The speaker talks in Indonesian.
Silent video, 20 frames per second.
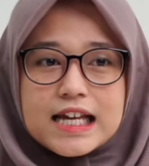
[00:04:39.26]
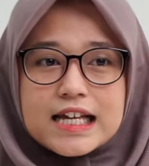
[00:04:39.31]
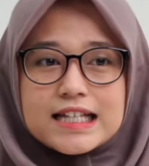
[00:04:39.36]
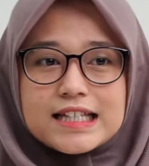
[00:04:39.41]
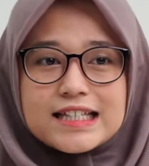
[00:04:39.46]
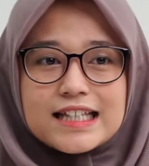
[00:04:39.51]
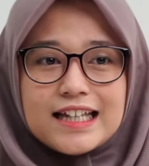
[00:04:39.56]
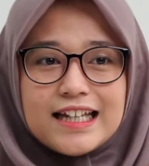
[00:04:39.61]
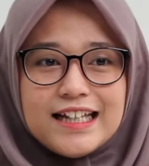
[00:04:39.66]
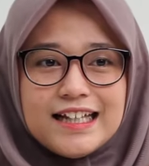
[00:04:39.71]

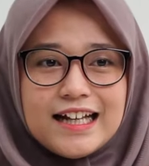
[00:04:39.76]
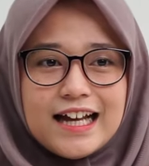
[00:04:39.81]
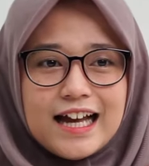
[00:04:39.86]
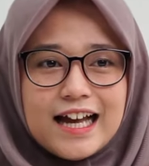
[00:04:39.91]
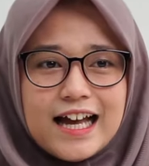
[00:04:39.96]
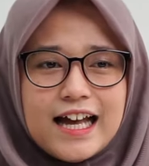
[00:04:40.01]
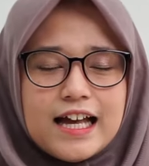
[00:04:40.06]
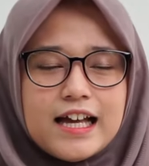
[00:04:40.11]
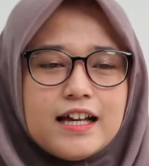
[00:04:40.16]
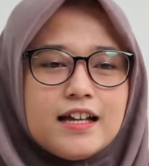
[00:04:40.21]

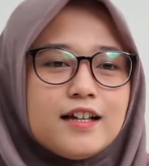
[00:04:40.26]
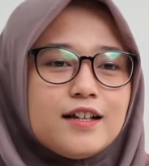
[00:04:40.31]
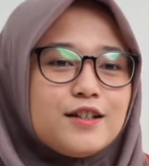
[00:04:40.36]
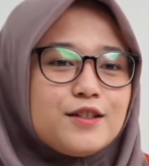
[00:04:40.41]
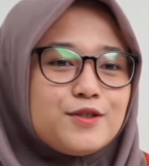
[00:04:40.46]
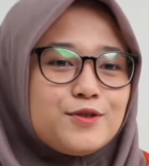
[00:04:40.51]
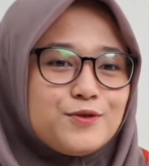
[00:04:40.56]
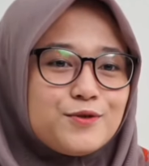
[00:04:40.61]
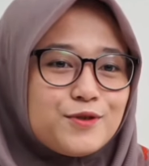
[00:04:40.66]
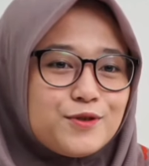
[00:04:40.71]
Sehingga,
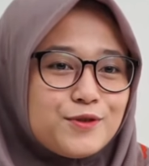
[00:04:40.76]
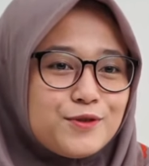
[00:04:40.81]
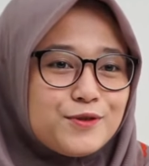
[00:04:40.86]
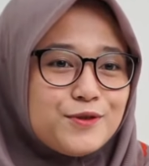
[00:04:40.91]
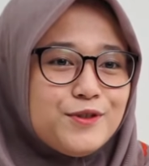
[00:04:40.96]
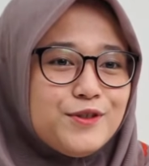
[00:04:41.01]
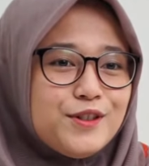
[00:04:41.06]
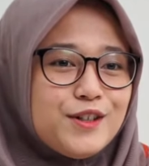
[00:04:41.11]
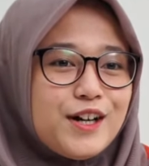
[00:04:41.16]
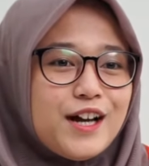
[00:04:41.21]

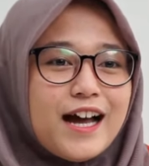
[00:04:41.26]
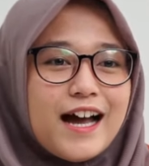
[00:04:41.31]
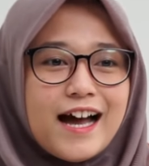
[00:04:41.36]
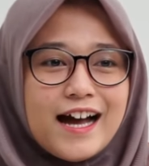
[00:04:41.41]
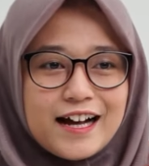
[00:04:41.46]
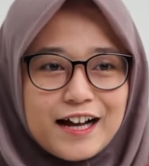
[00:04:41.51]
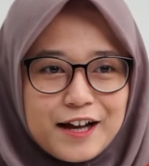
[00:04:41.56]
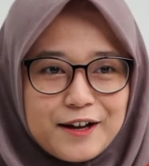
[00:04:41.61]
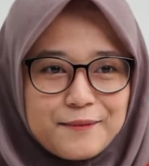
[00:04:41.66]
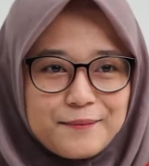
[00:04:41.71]
suku,
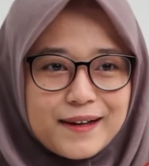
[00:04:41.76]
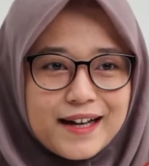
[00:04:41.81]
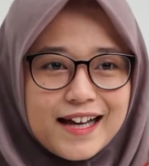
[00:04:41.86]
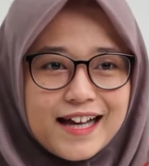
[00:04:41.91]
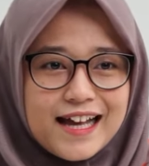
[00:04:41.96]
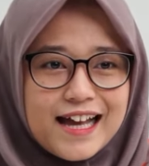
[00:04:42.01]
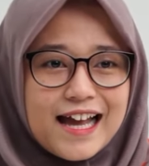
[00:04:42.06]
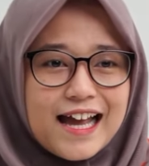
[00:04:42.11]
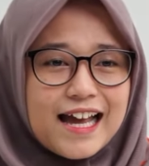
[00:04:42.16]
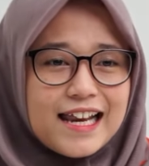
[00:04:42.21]

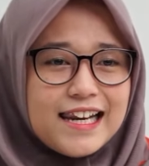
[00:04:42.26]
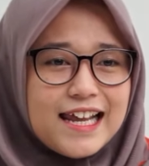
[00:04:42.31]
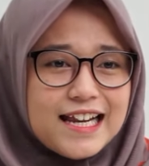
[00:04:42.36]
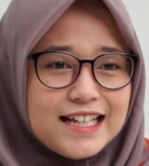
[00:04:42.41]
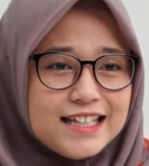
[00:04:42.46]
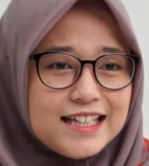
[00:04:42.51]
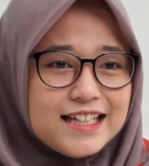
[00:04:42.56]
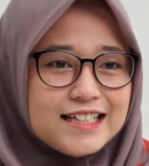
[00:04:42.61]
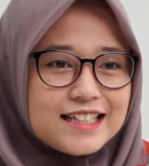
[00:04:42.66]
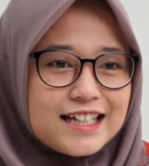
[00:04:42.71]
agama,
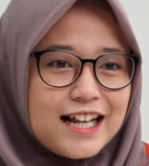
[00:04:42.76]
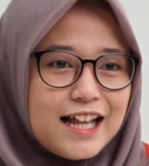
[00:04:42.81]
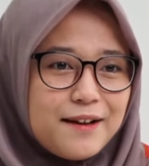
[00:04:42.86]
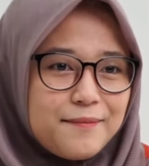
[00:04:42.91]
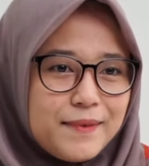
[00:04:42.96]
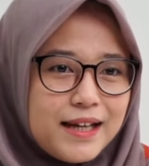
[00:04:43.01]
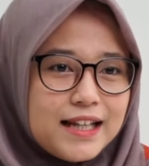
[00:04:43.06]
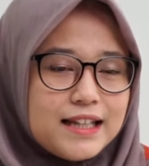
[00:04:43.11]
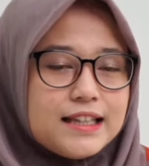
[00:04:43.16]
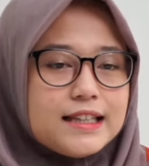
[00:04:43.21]
dan jenis
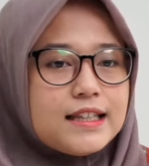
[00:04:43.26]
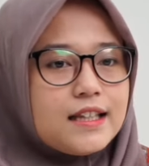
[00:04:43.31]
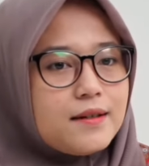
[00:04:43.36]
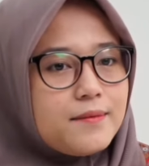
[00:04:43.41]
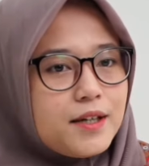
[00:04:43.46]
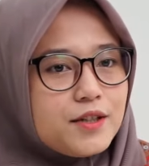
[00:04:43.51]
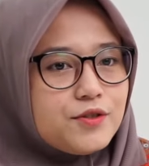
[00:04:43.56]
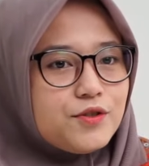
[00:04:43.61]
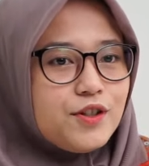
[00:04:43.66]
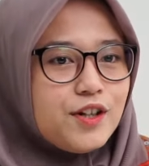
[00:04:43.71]
kelamin
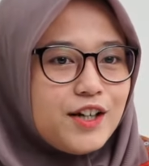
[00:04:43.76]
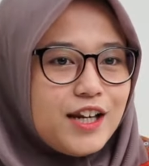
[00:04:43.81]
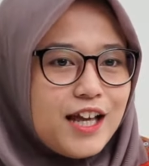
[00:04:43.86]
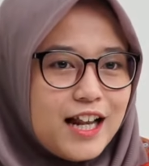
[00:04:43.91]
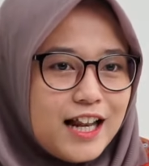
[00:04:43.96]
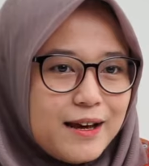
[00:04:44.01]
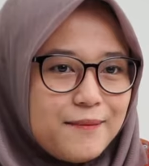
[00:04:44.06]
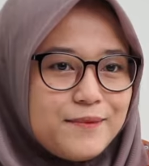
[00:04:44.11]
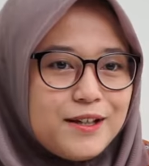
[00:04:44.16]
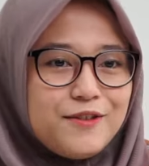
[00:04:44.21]
termasuk ke
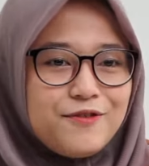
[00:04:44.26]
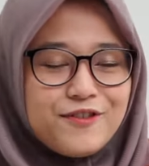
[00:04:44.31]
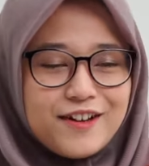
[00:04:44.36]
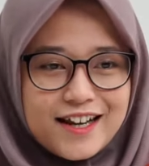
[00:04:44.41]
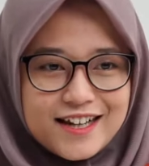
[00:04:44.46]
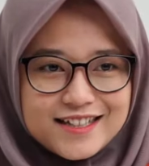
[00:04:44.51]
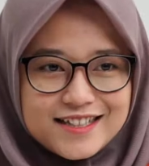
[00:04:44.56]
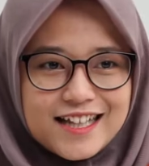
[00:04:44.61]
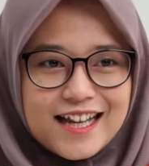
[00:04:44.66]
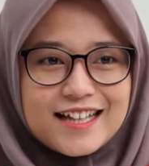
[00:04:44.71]
dalam
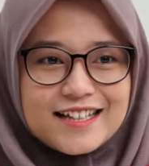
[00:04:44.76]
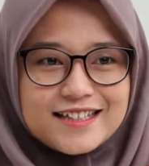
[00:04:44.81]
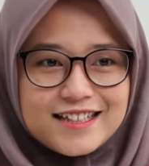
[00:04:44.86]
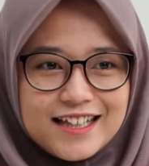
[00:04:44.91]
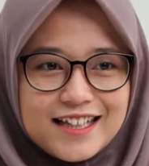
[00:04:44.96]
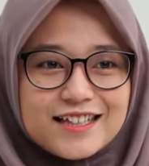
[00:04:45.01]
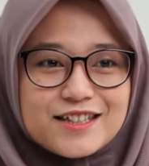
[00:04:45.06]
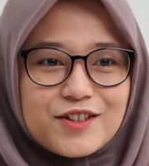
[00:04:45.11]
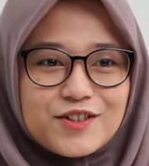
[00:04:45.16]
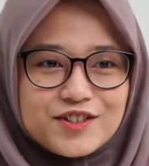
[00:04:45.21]

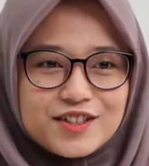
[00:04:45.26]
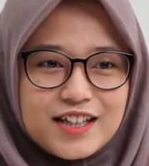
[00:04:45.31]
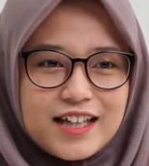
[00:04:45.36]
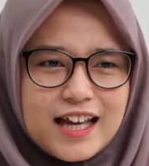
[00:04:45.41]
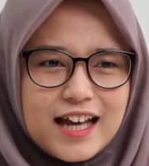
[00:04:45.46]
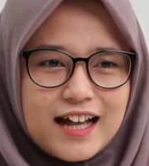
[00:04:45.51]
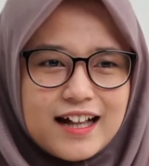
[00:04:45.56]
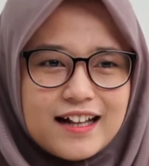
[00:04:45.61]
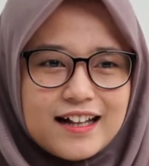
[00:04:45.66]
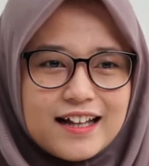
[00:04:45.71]
diferensiasi
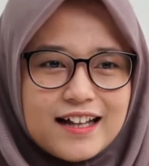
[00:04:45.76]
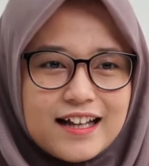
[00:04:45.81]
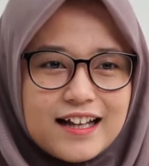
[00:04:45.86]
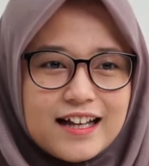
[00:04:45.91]
sosial.